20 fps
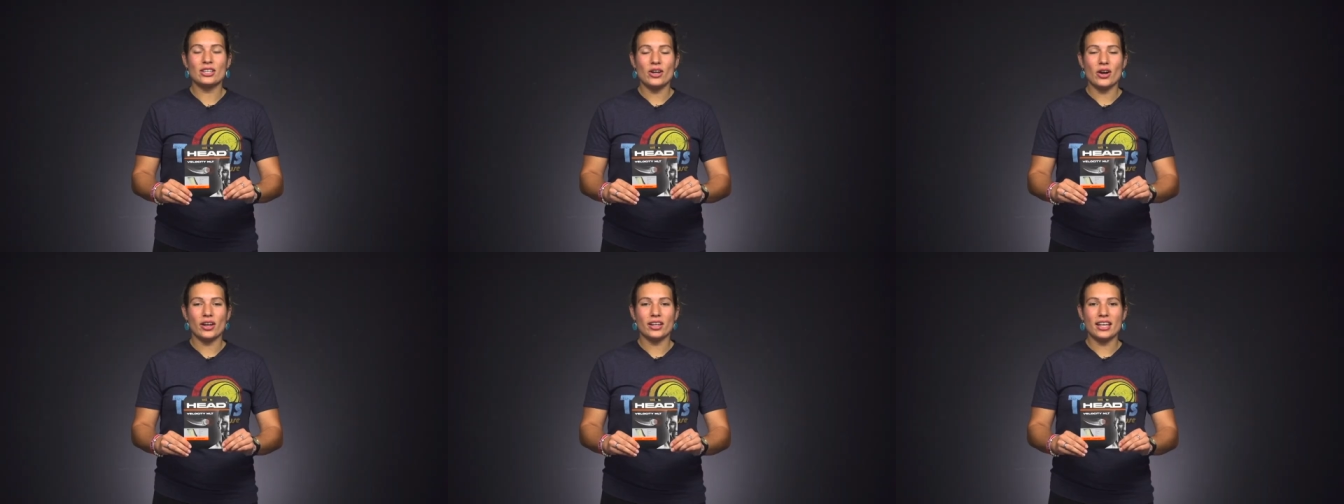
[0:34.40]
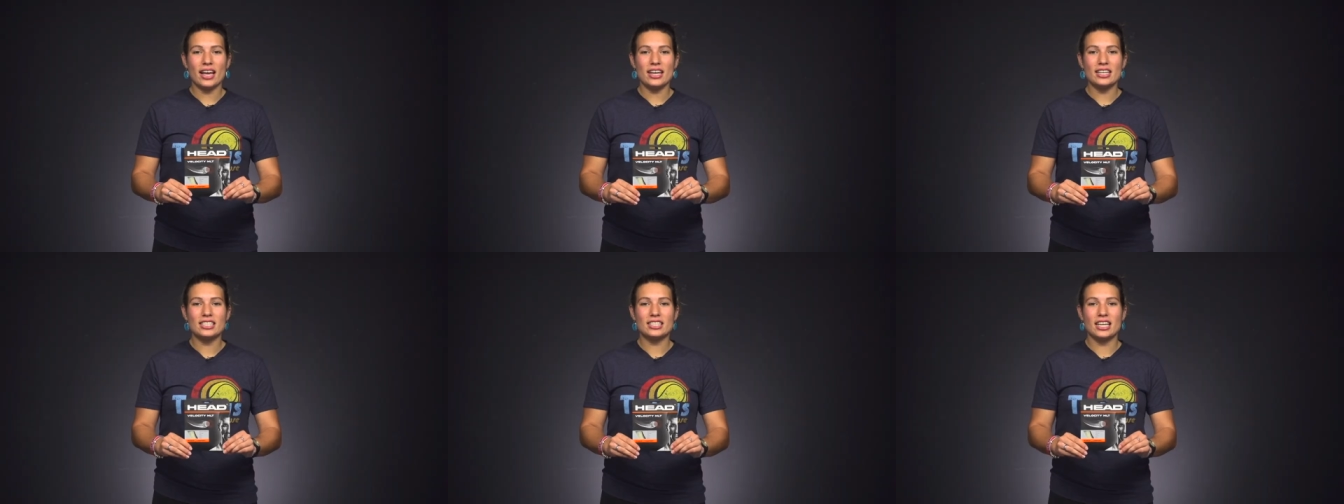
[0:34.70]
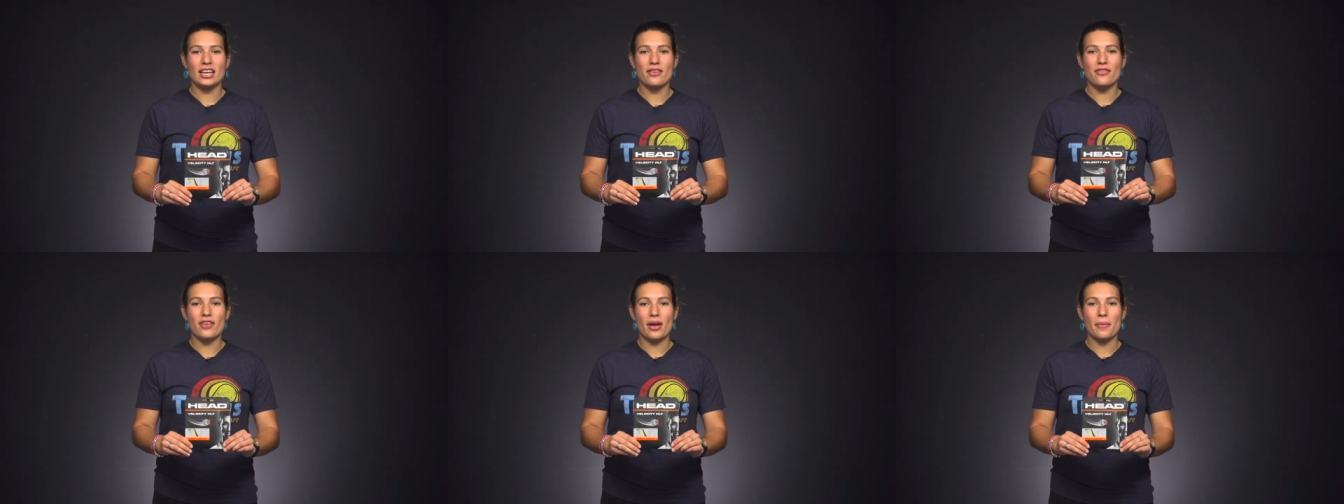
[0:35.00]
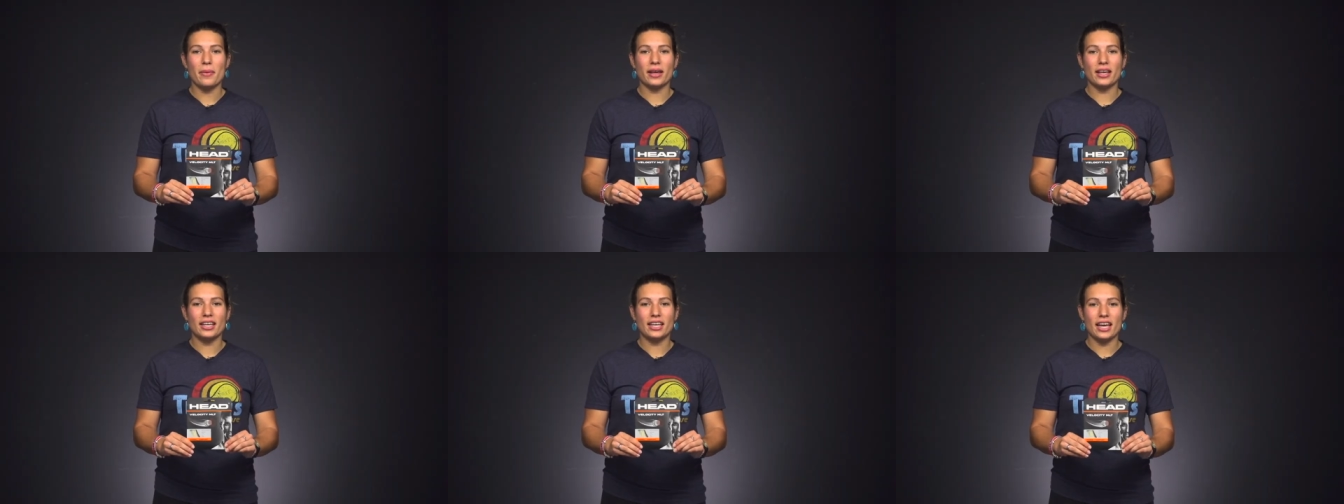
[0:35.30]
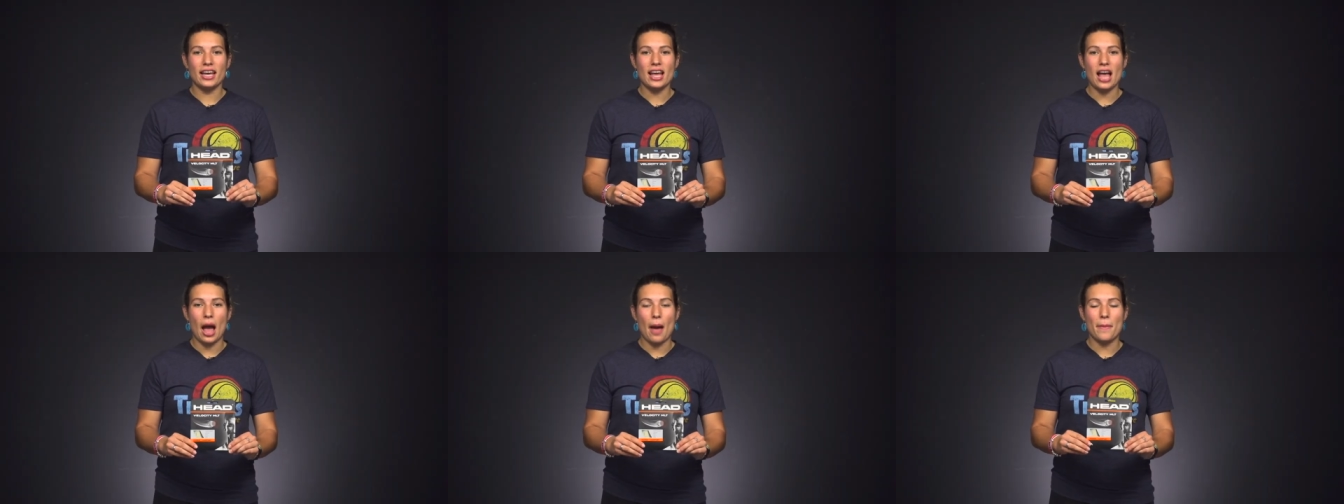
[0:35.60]
cordage qui est
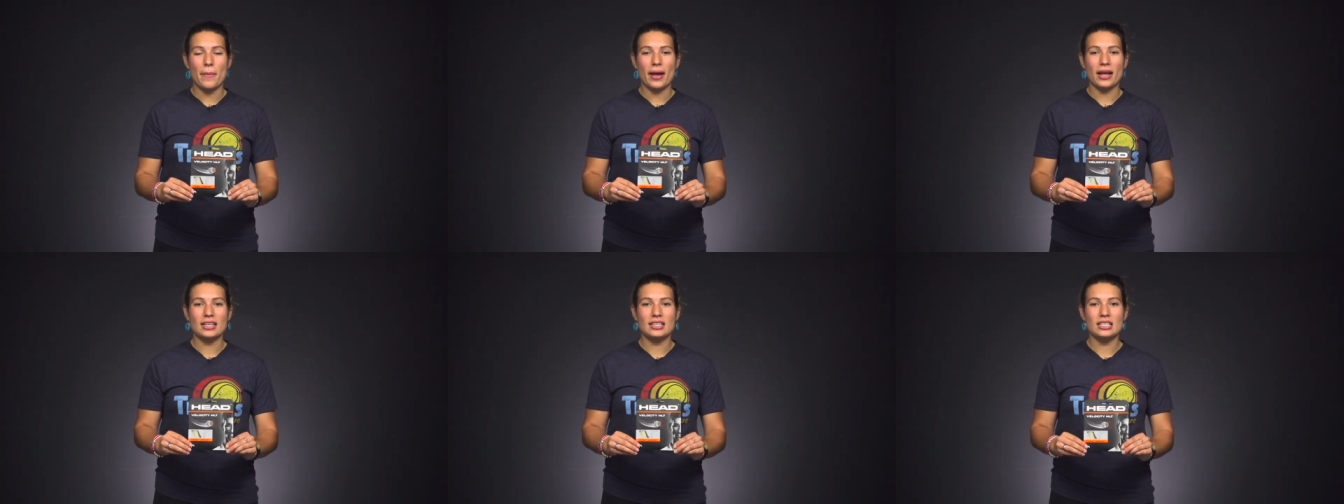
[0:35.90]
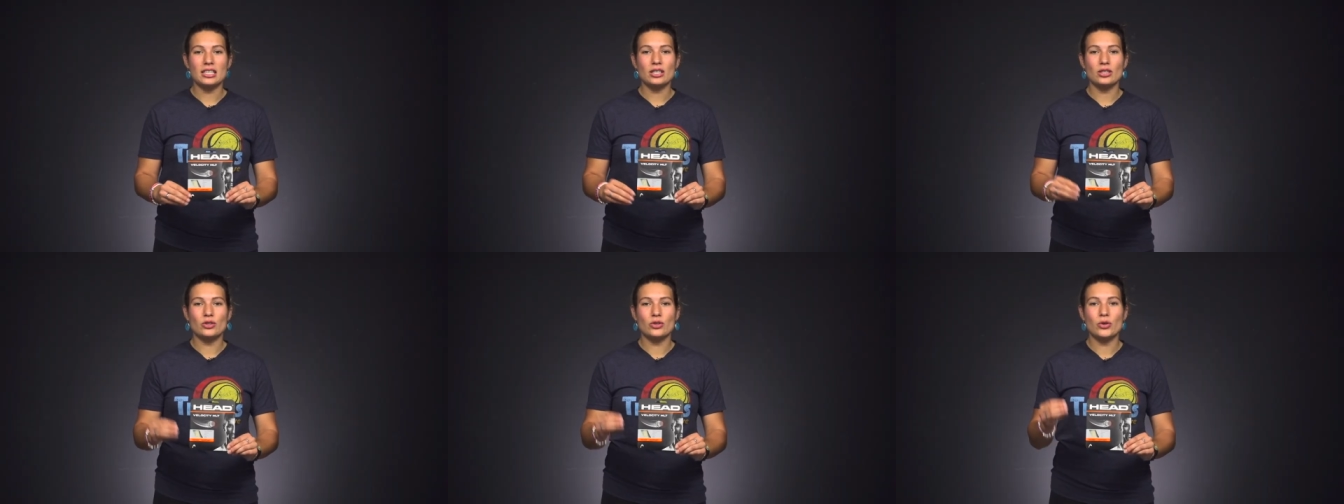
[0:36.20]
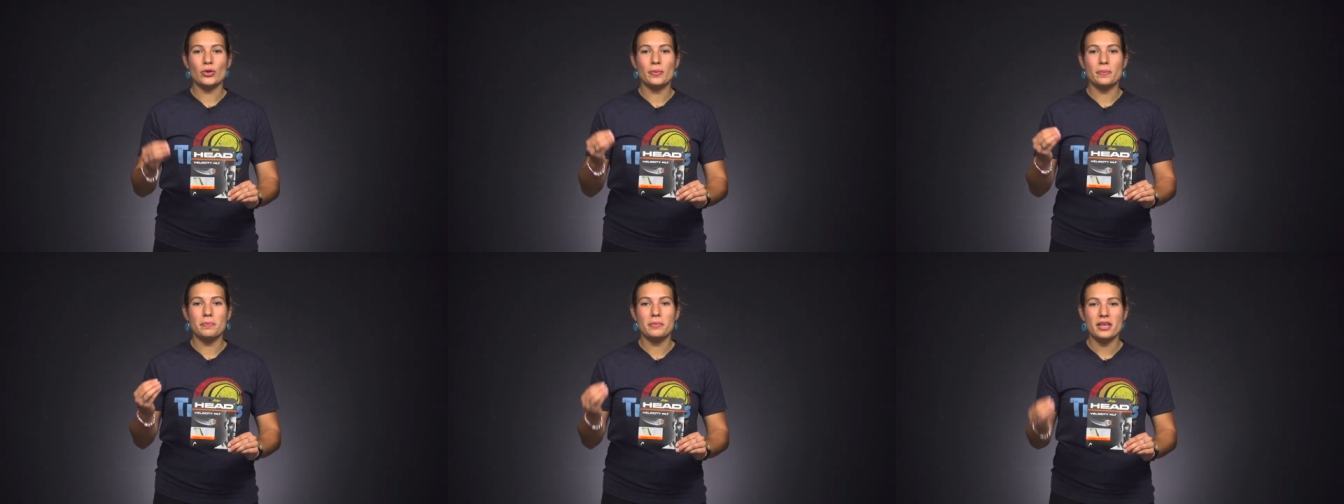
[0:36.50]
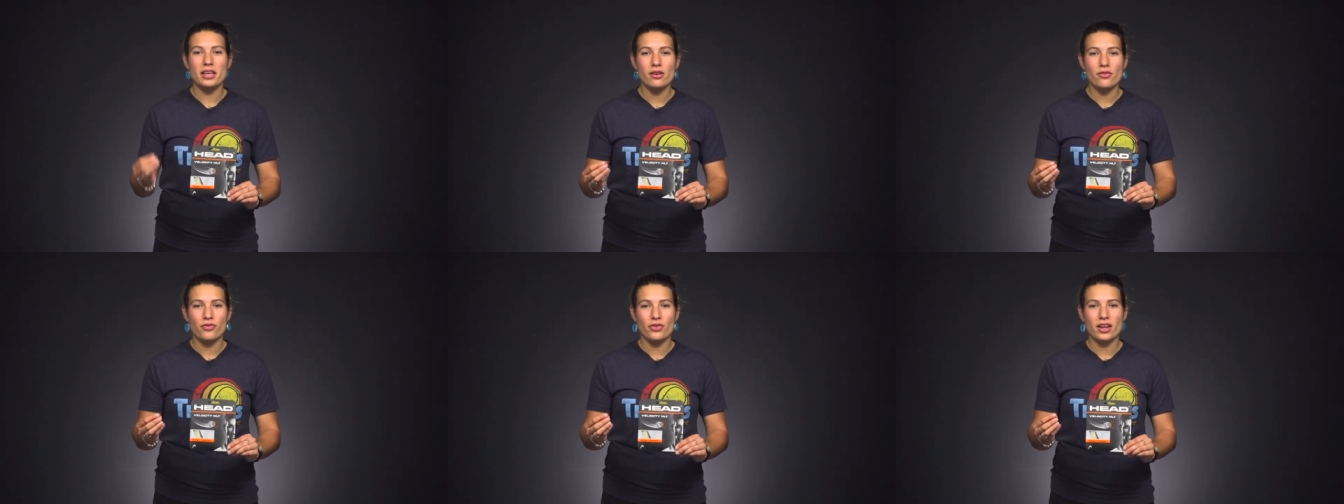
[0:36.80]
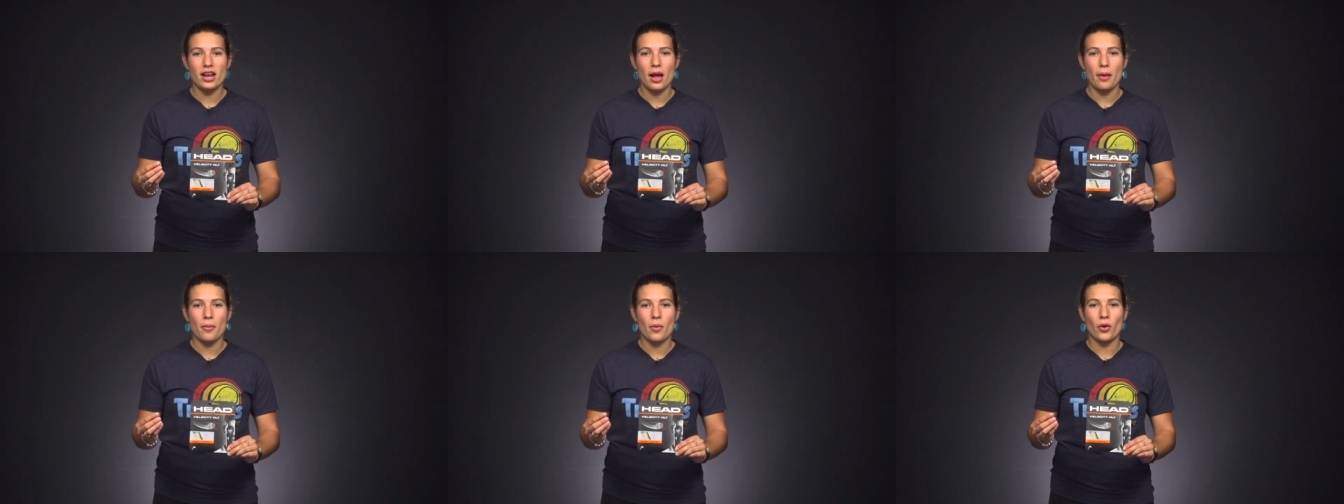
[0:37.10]
fabriqué à partir de 1000
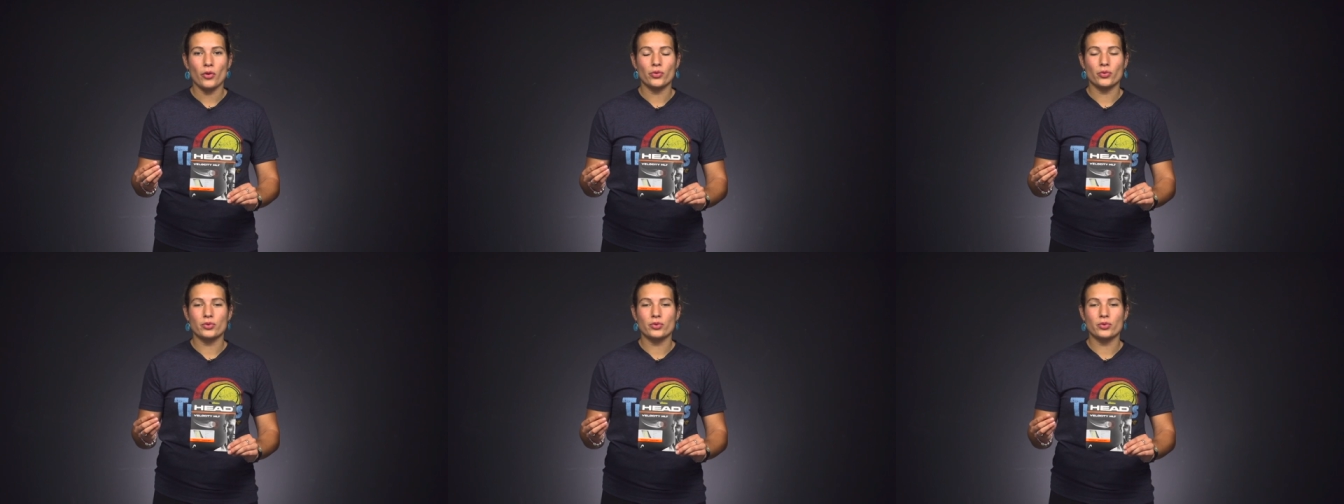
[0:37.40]
filaments.